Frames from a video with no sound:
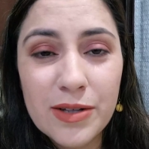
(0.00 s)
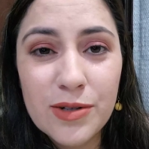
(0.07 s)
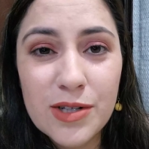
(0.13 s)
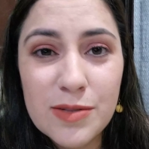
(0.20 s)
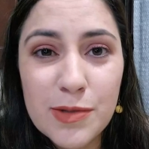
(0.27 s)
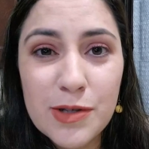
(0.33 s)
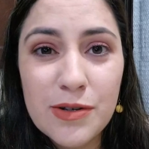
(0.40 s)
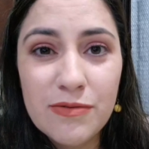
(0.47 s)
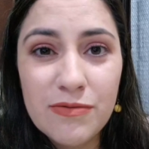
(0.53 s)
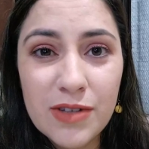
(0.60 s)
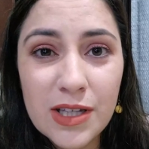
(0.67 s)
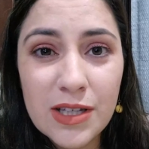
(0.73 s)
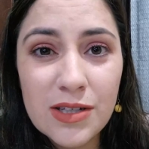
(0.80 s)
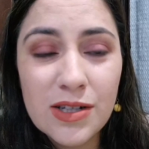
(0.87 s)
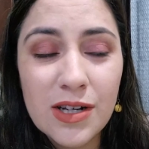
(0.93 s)
para
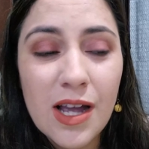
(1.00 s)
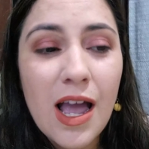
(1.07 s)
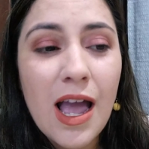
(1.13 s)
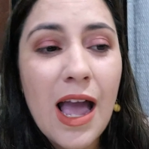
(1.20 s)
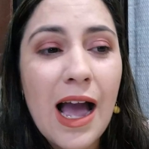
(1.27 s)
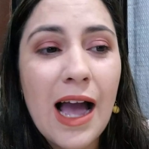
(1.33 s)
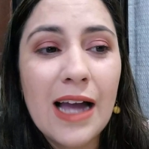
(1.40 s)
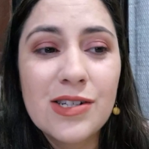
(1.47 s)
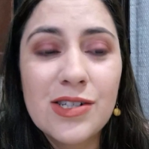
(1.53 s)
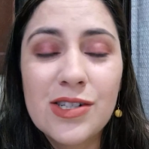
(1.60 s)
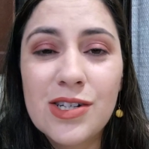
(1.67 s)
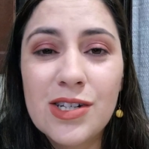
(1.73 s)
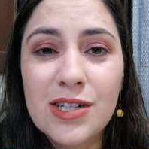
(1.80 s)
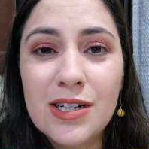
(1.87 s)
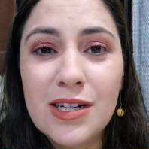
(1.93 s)
2020, a
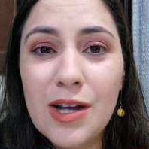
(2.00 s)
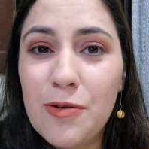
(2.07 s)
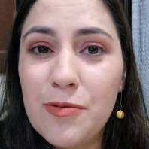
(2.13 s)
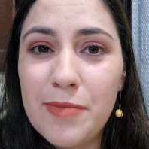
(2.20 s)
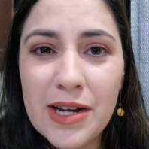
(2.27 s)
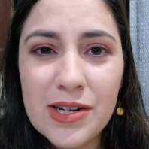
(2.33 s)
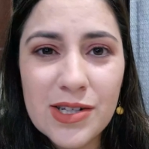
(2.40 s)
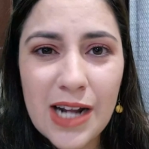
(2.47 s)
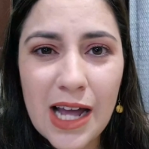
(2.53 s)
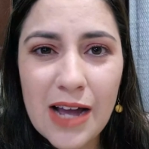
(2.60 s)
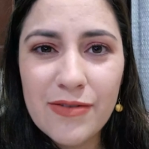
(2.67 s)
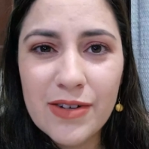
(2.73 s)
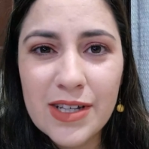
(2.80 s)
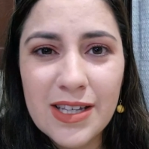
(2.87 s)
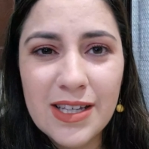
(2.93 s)
gente não
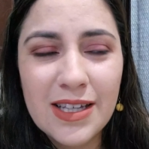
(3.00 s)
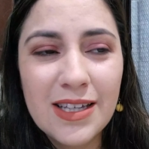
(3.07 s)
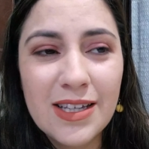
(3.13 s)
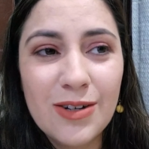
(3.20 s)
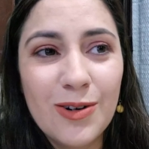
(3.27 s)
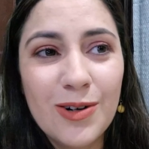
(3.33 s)
imaginava que